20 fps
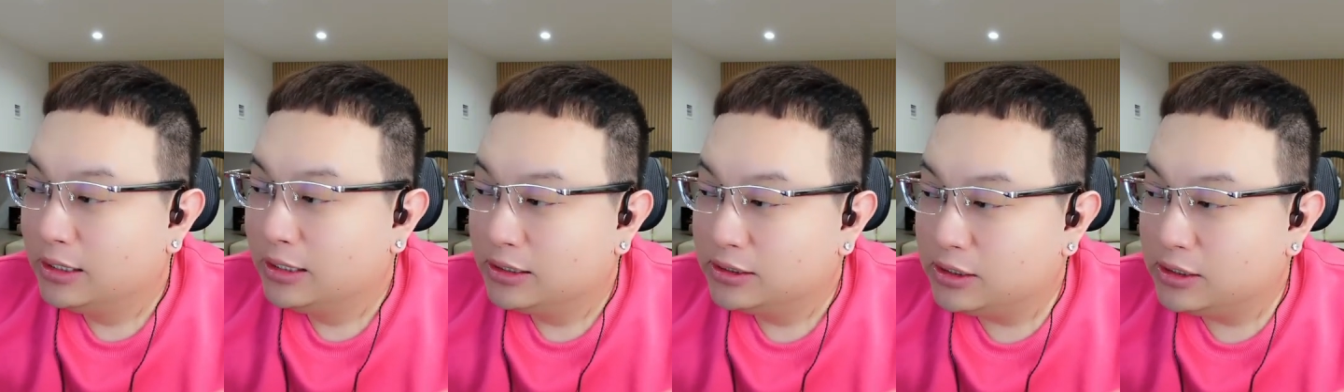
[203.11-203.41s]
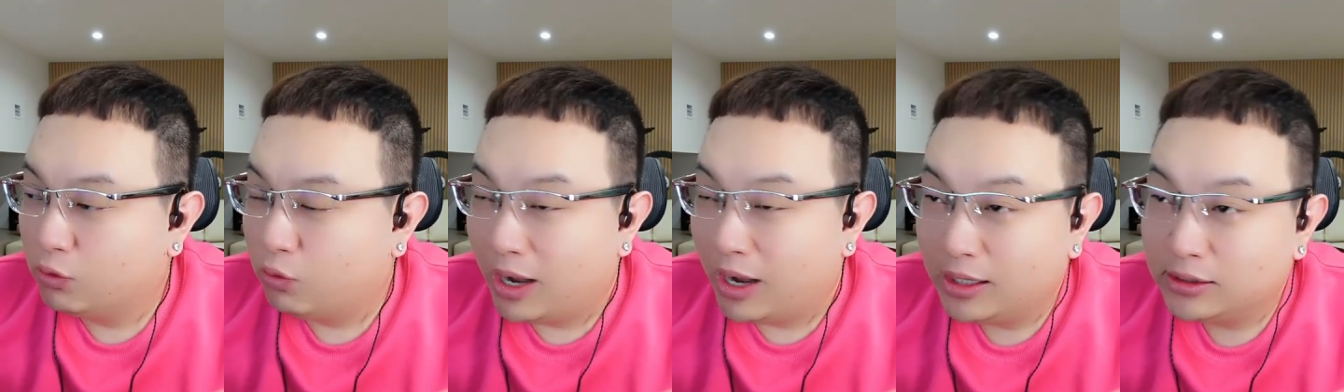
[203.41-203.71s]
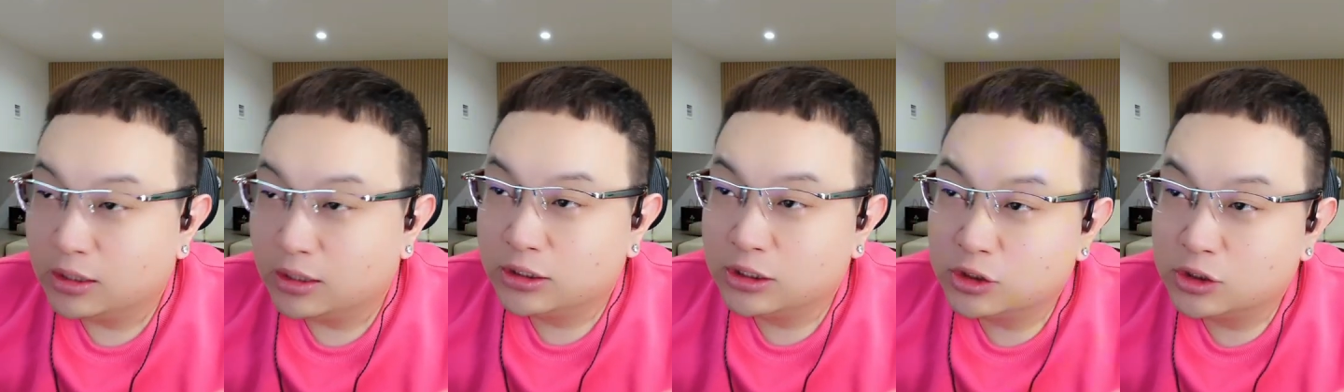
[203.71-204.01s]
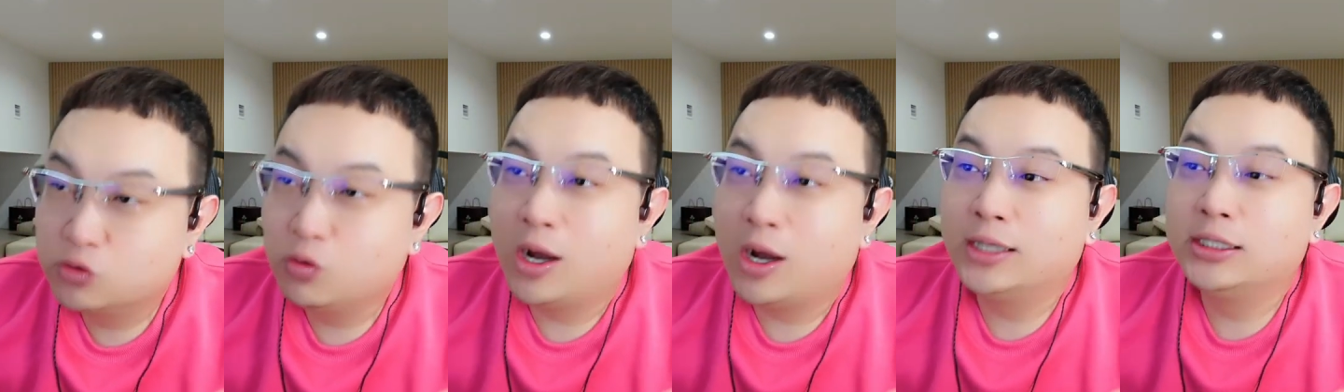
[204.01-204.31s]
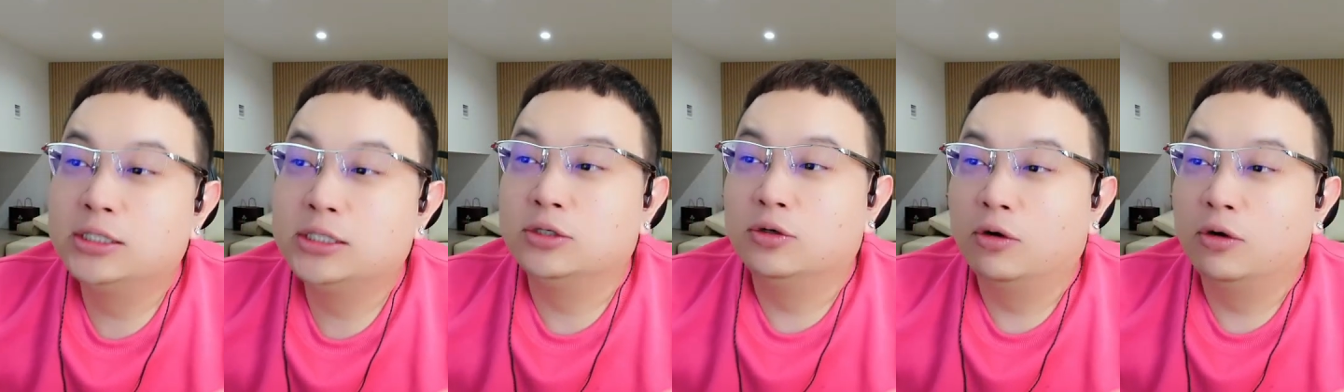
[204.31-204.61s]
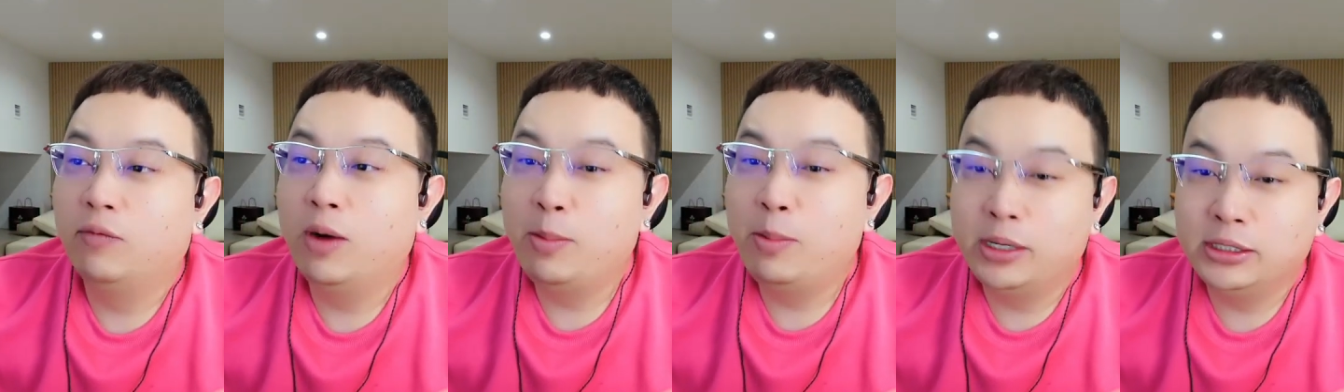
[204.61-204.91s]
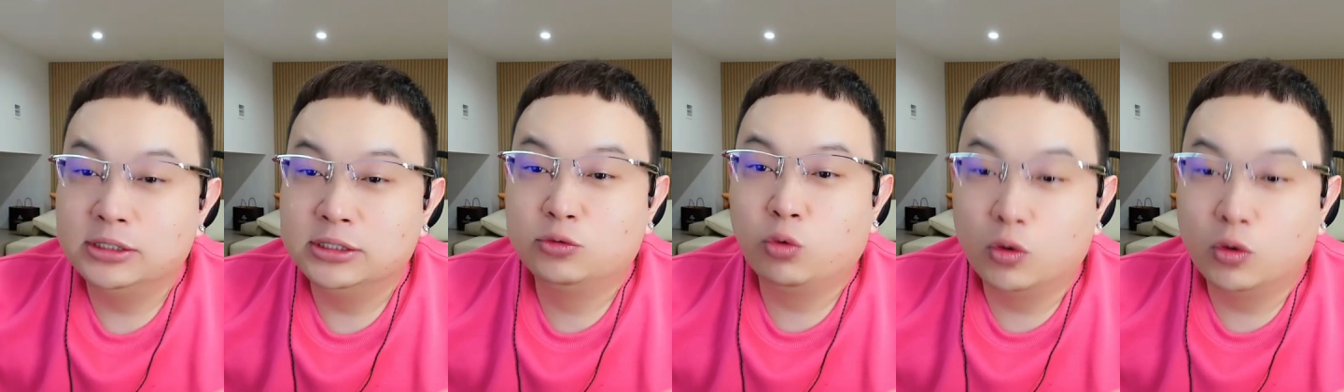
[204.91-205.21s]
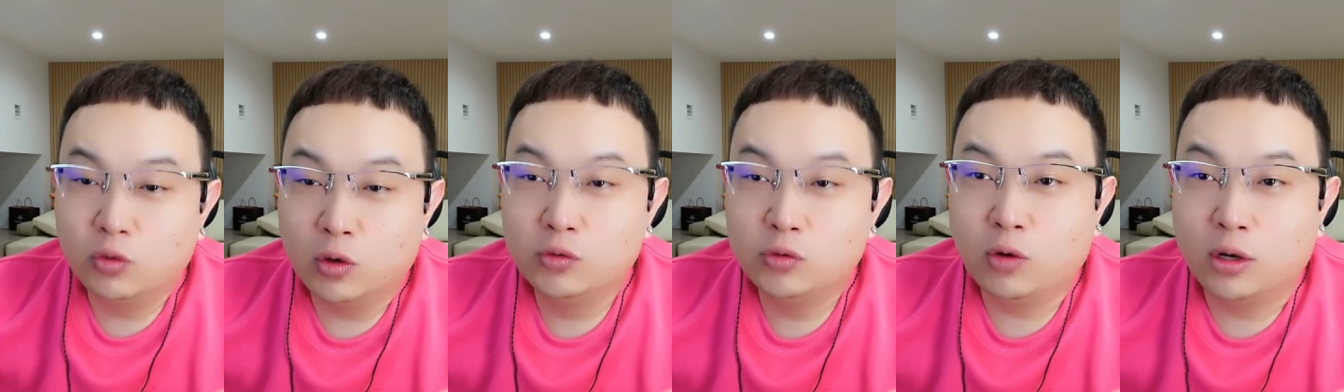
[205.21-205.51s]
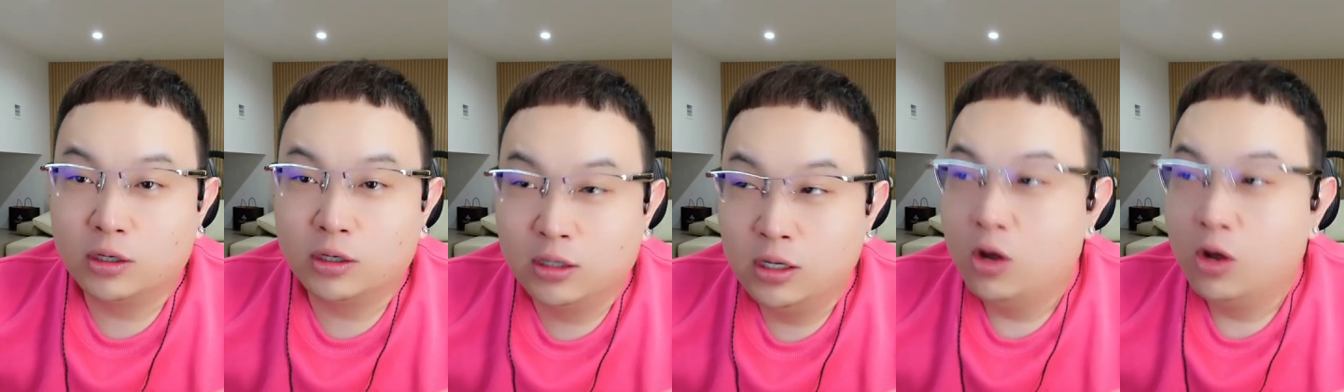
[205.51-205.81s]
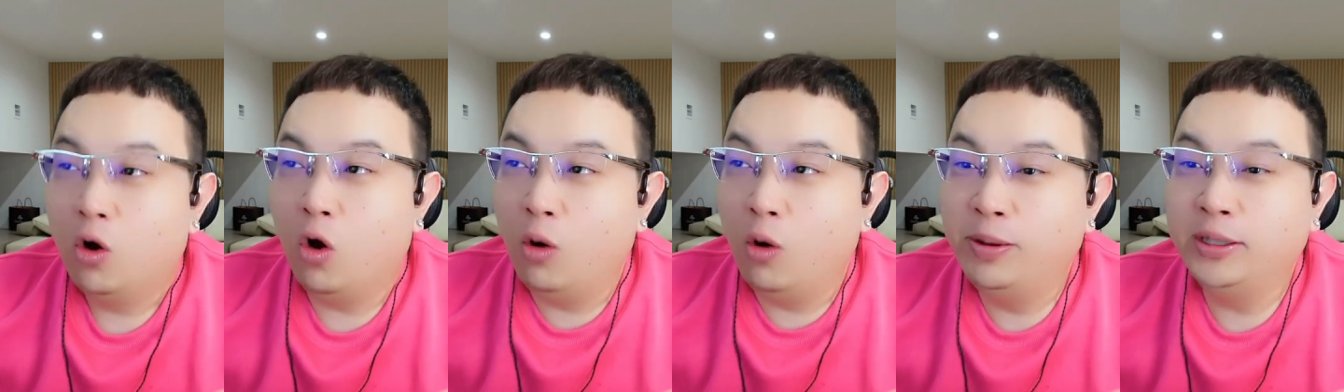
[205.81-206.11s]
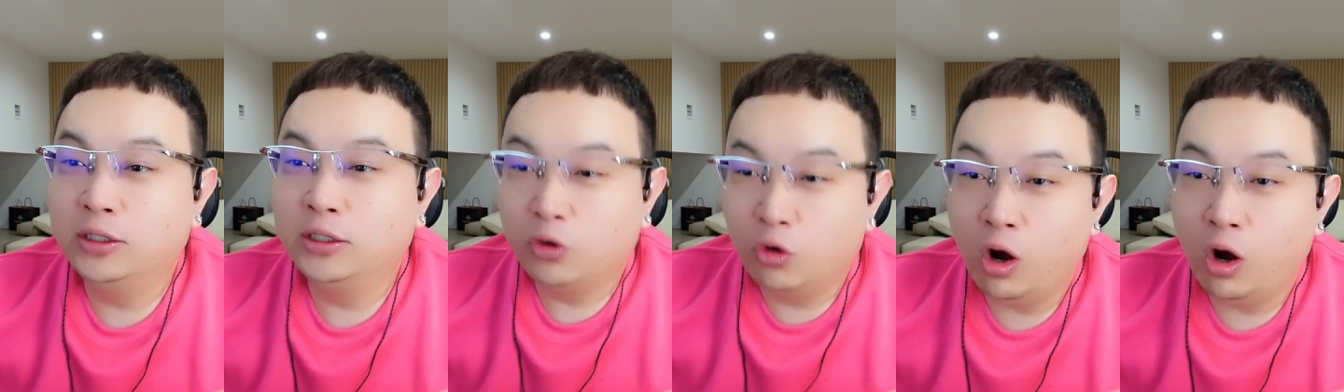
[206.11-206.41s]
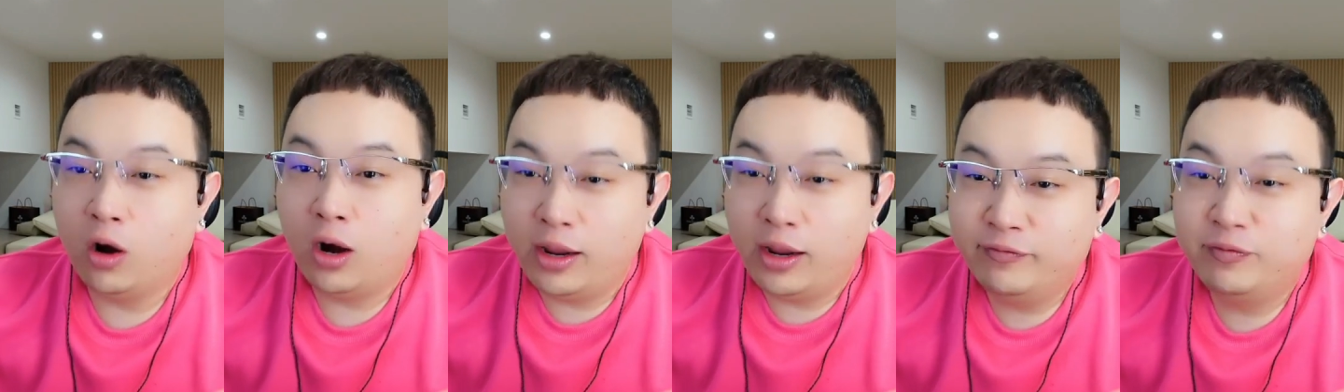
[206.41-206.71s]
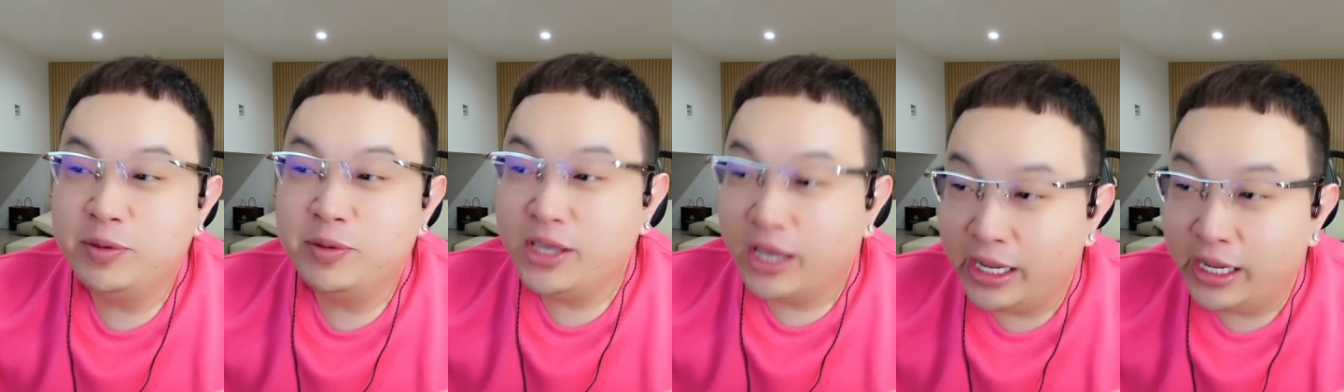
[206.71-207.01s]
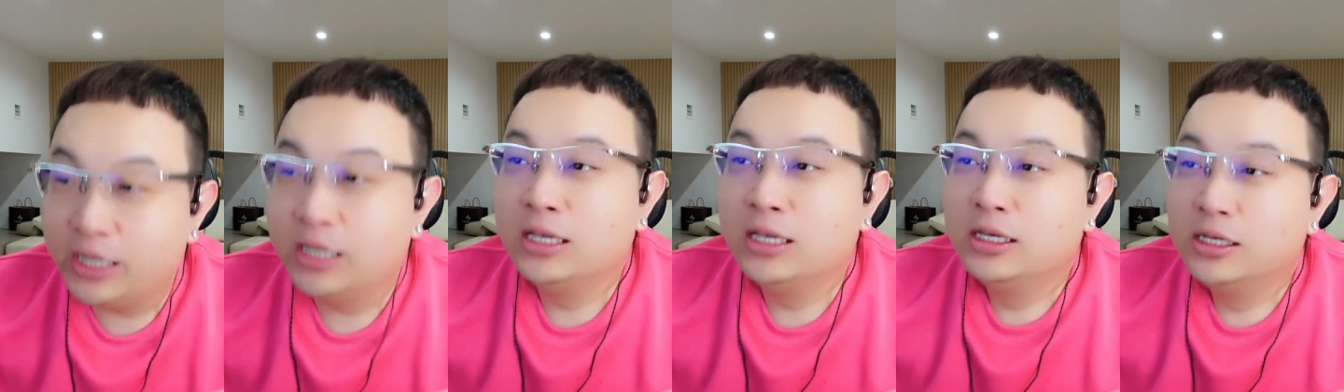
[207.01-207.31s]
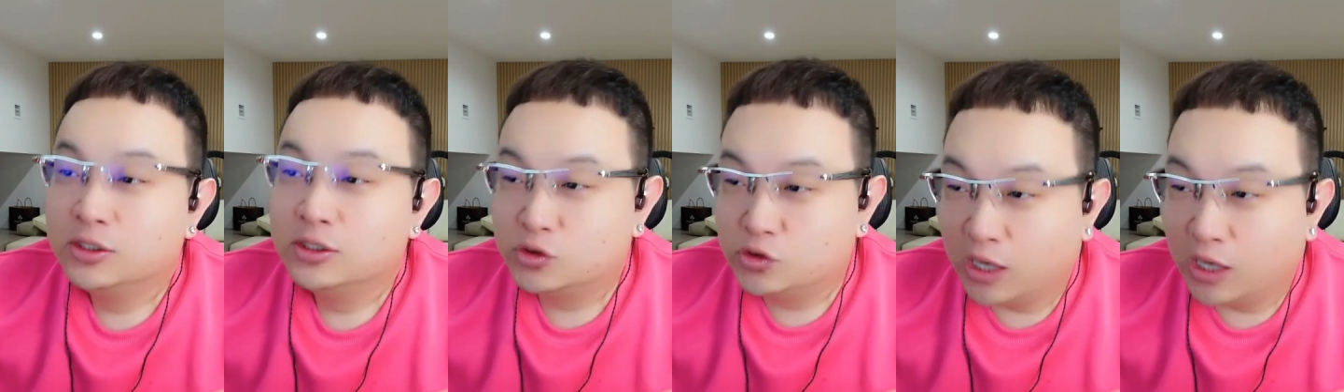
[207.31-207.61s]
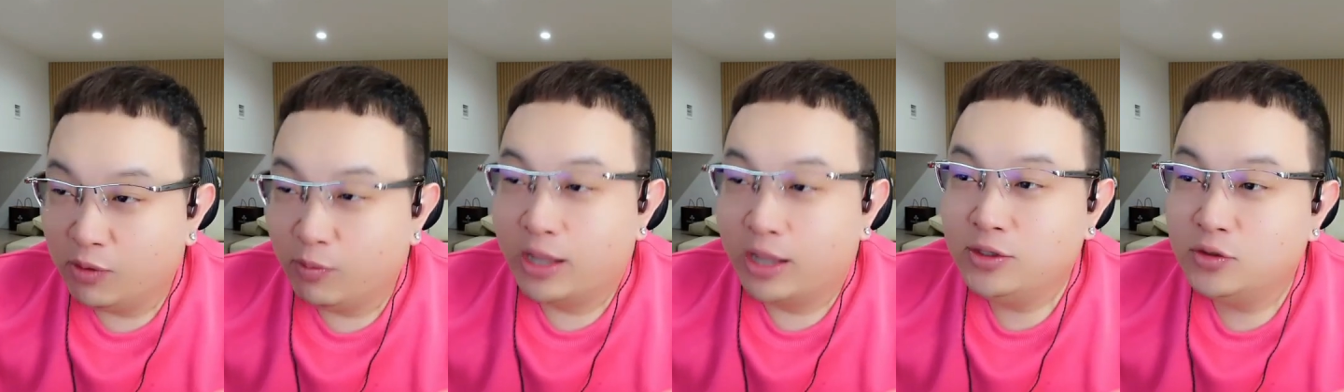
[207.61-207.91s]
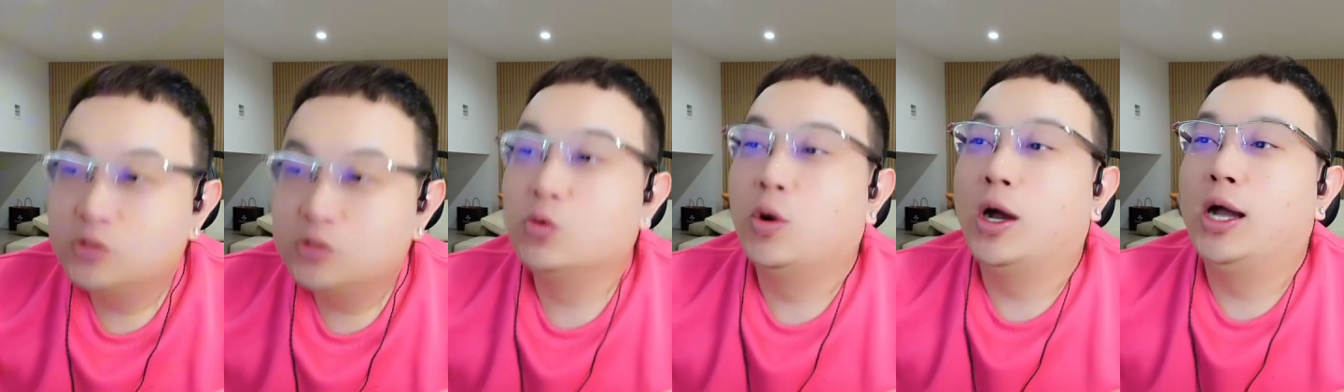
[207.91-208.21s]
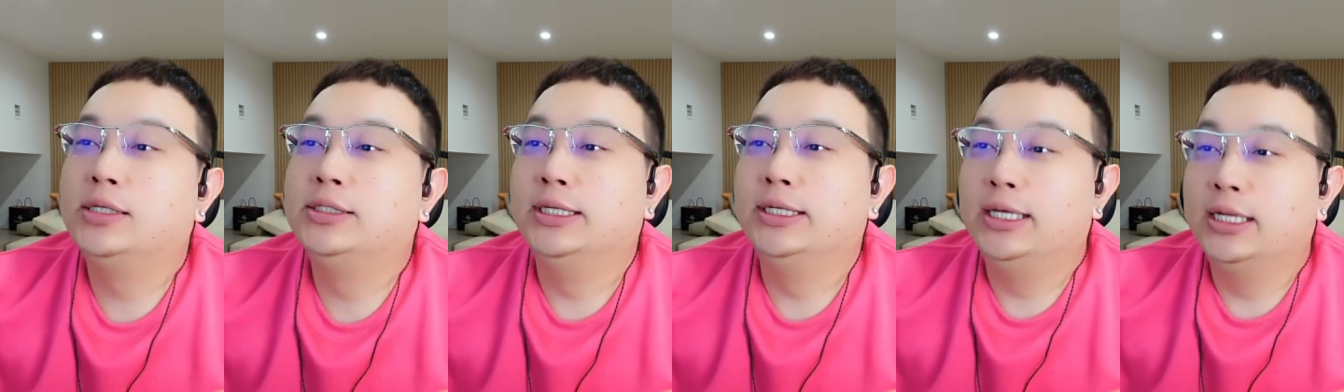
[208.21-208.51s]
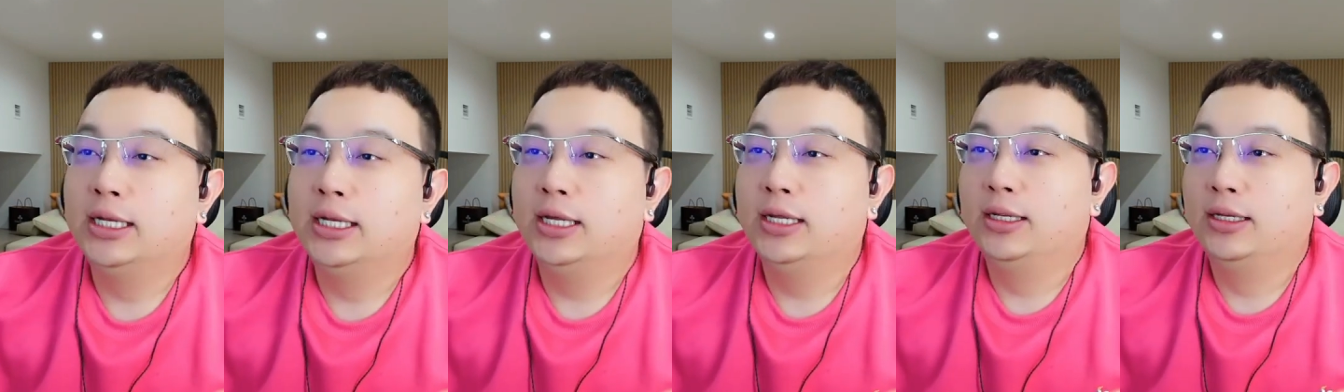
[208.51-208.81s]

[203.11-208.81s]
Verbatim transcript: 这华子当时刷的时候，外面已经咚咚咚，open d o o r FBI，刷完就抓起来了，